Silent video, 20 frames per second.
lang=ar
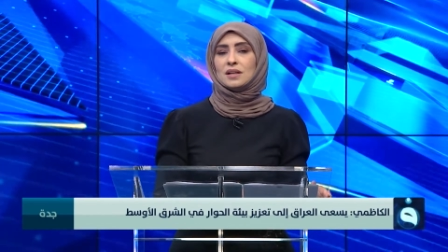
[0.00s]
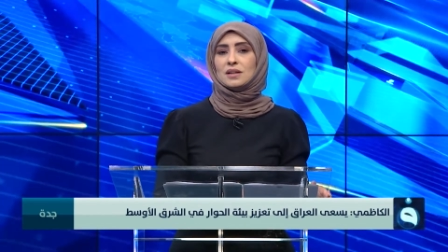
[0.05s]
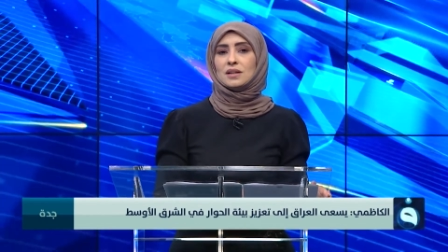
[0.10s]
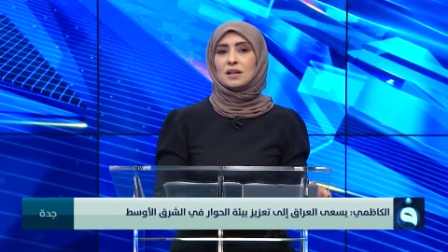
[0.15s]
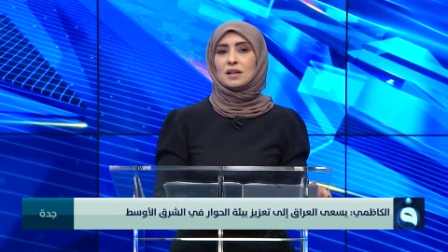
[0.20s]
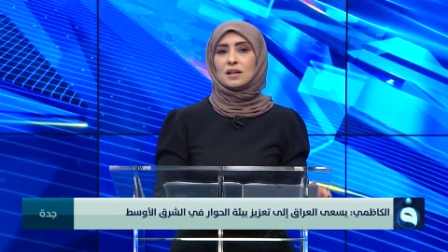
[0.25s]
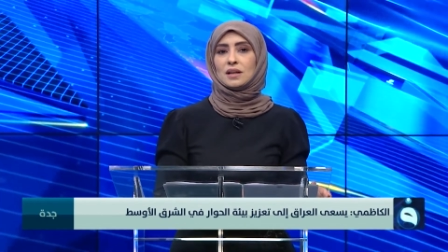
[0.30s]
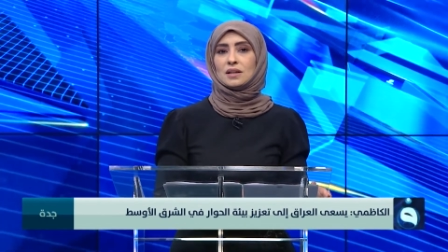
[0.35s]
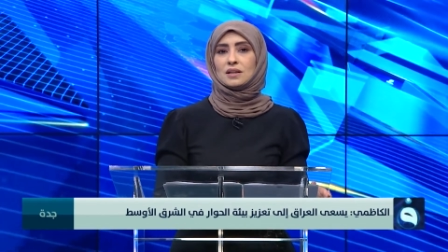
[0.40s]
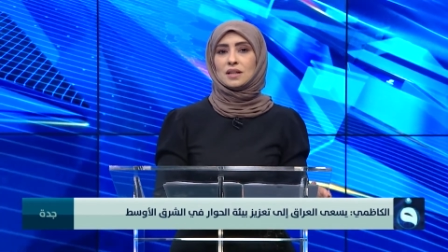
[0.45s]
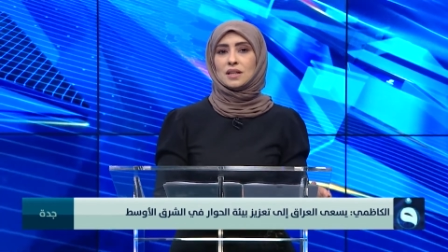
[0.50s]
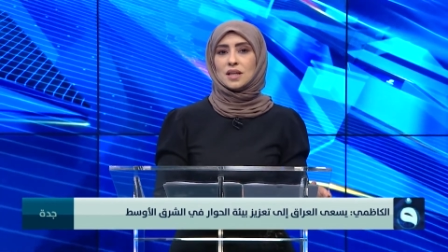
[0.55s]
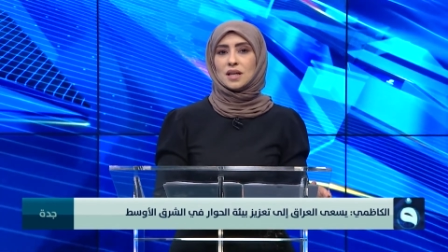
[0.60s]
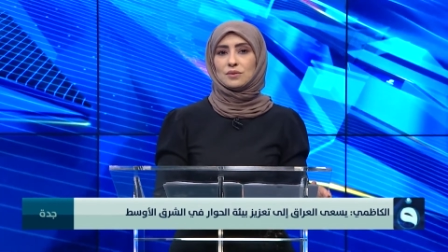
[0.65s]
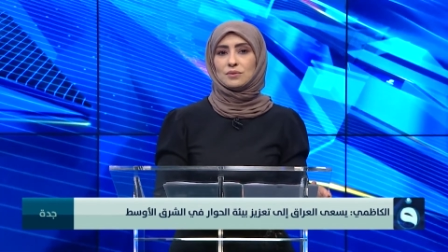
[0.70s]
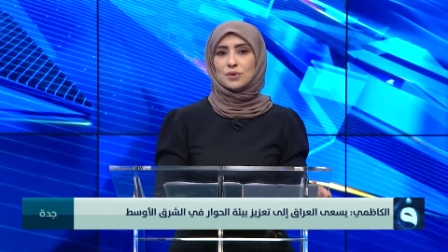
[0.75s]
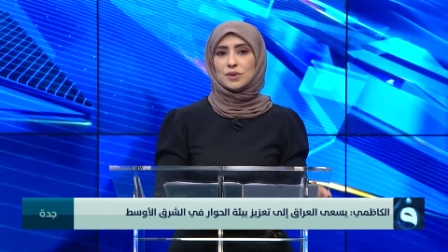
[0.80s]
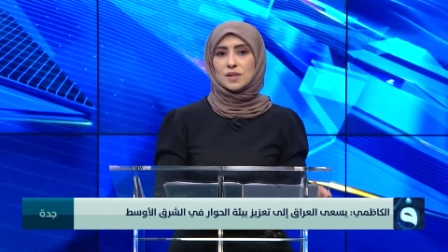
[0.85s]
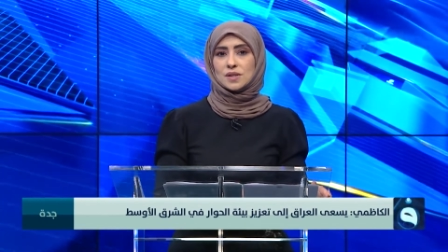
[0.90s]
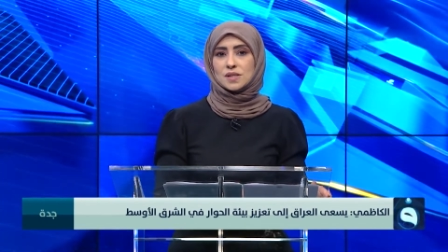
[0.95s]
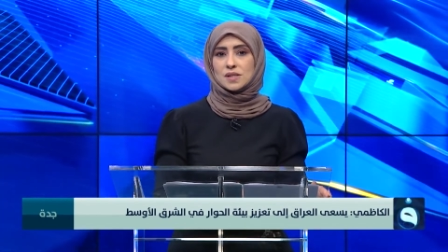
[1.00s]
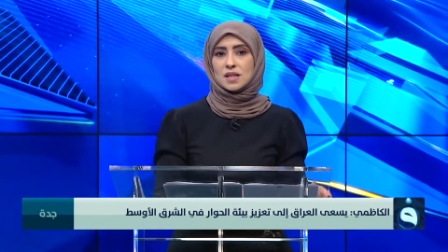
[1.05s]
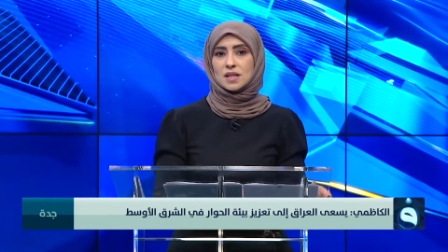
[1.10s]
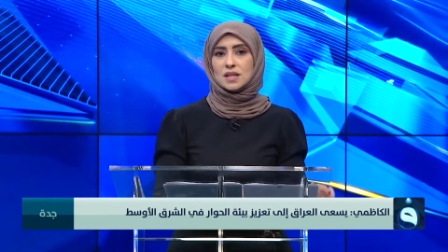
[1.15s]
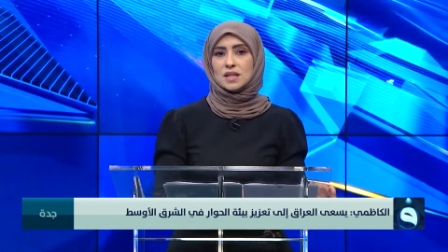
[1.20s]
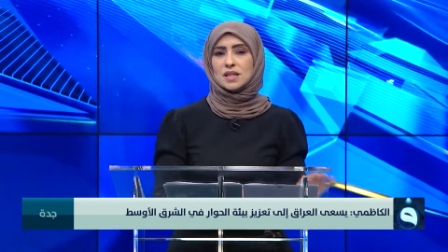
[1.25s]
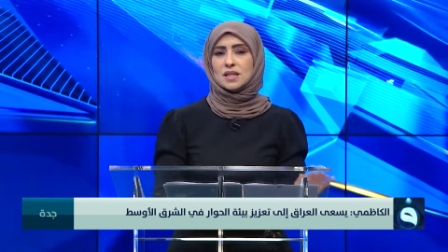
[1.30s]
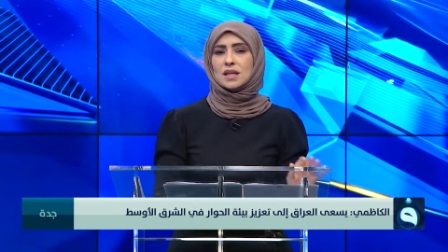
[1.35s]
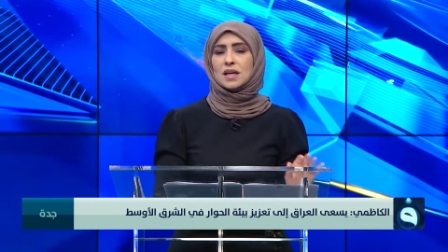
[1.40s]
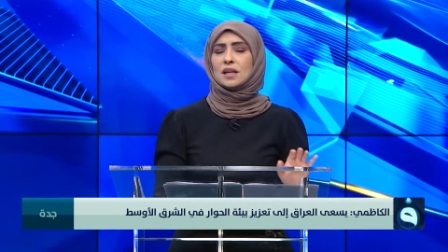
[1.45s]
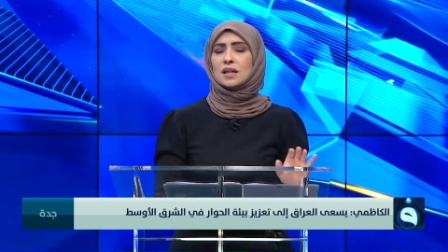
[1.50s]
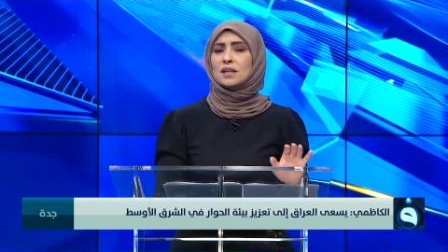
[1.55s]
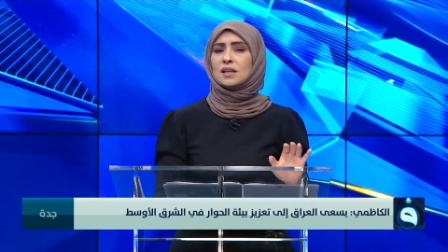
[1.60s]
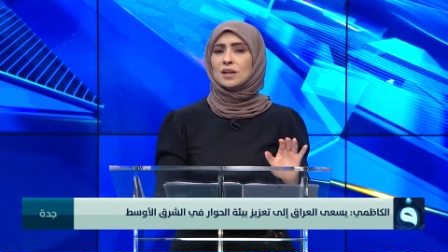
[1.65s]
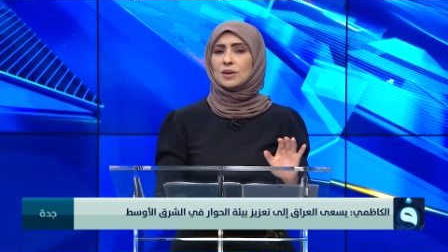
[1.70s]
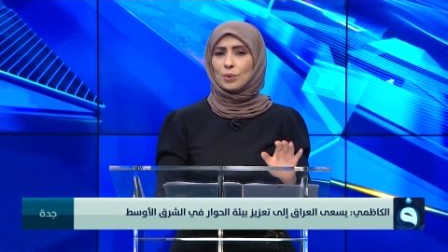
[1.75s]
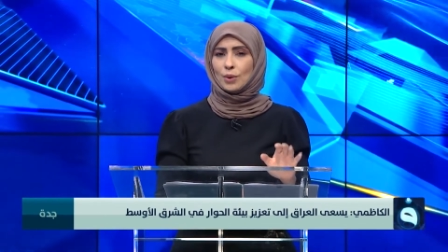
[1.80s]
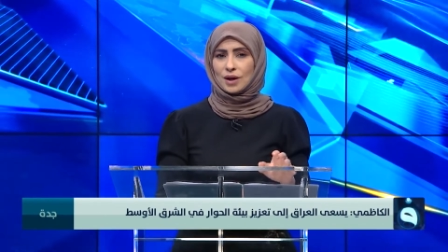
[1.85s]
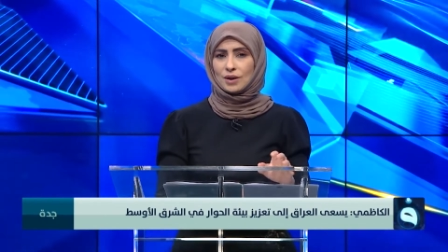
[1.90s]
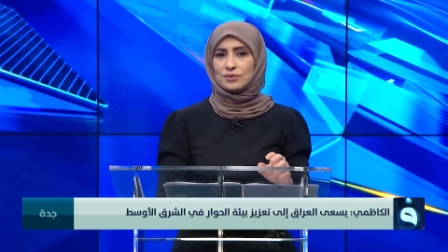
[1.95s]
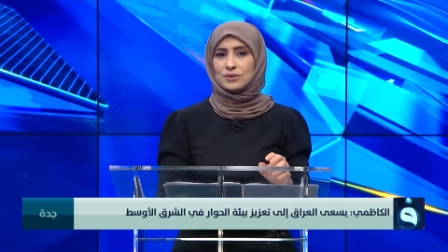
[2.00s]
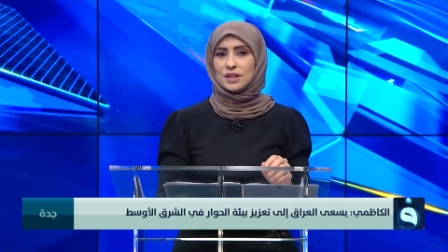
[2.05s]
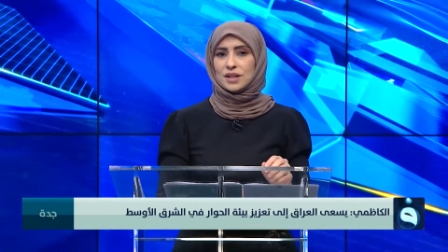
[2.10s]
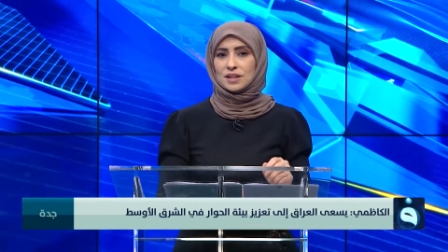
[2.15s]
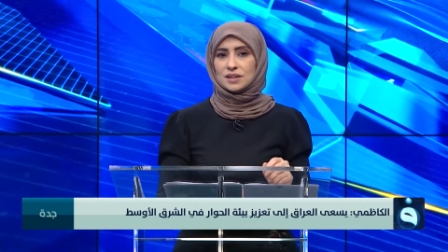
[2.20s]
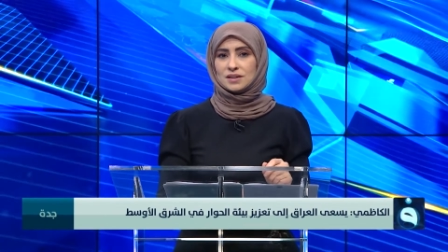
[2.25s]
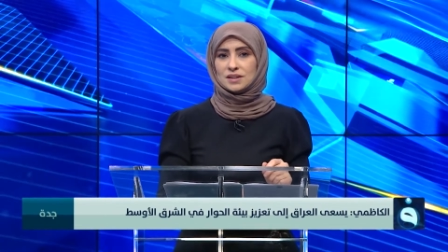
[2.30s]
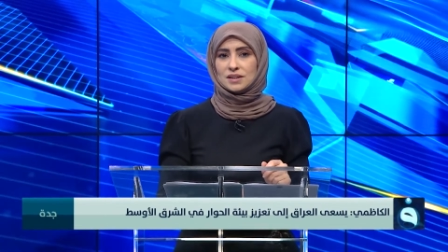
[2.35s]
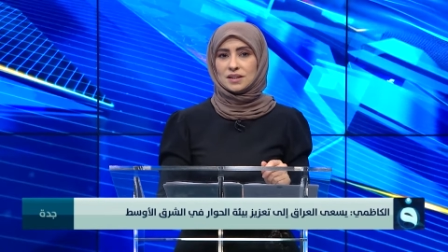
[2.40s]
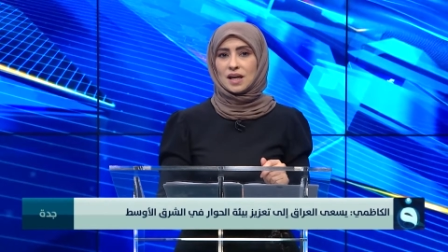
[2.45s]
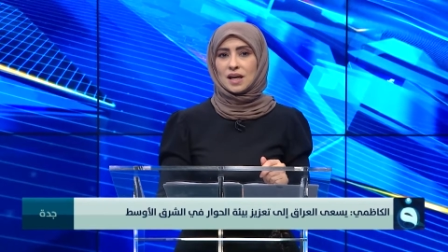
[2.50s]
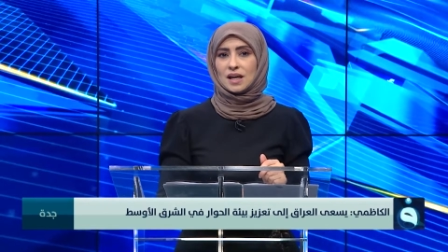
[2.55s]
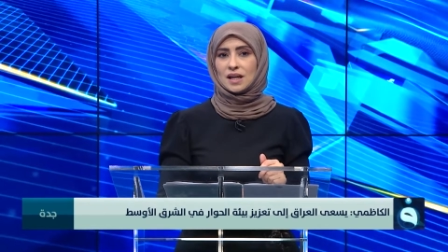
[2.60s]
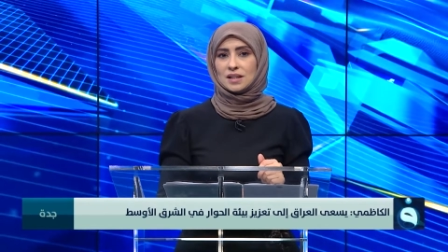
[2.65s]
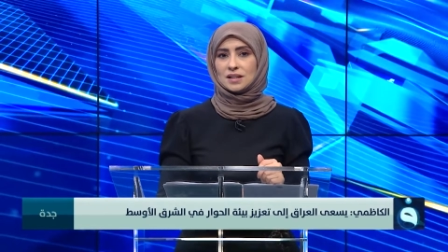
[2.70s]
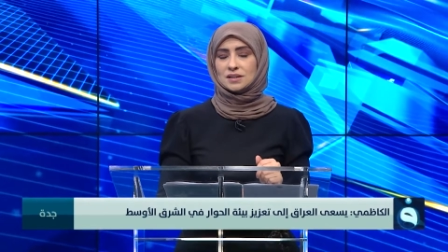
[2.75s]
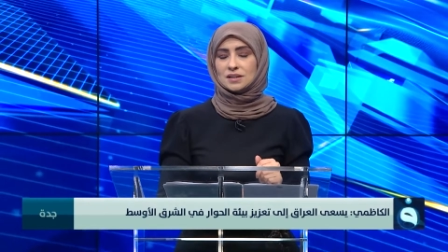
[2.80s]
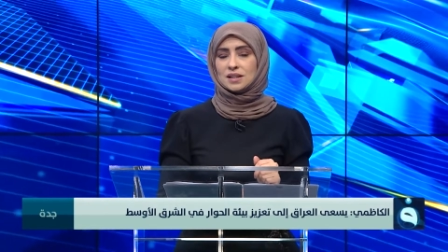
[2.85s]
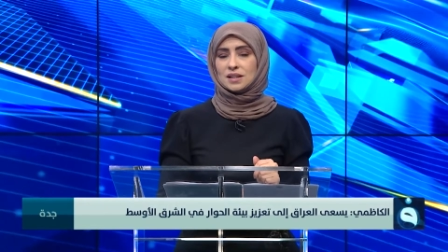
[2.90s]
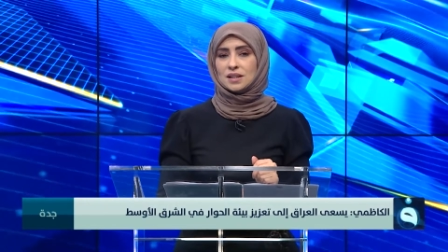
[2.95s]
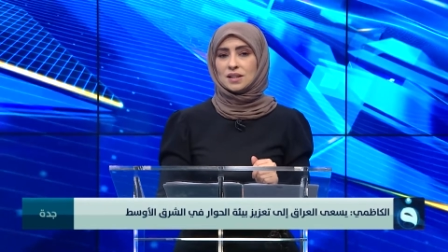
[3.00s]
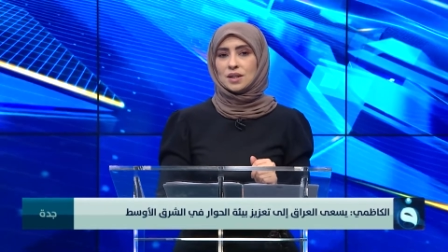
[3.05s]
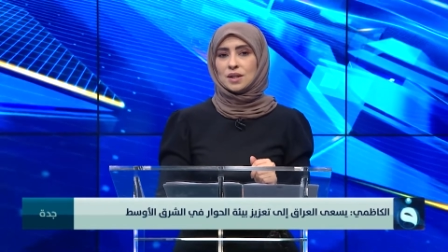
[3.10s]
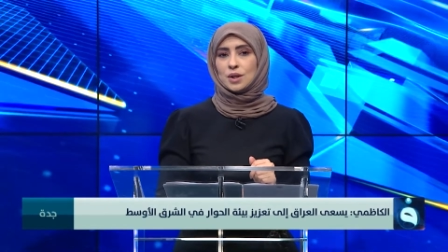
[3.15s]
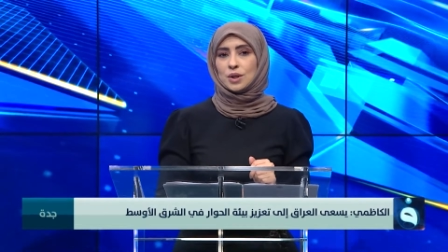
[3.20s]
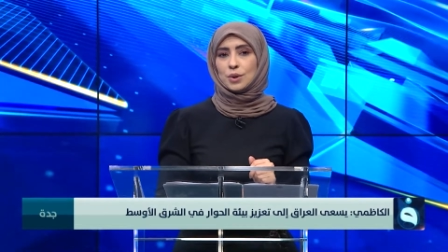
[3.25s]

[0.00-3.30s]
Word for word: للقضية الفلسطينية لوقف الاعتداءات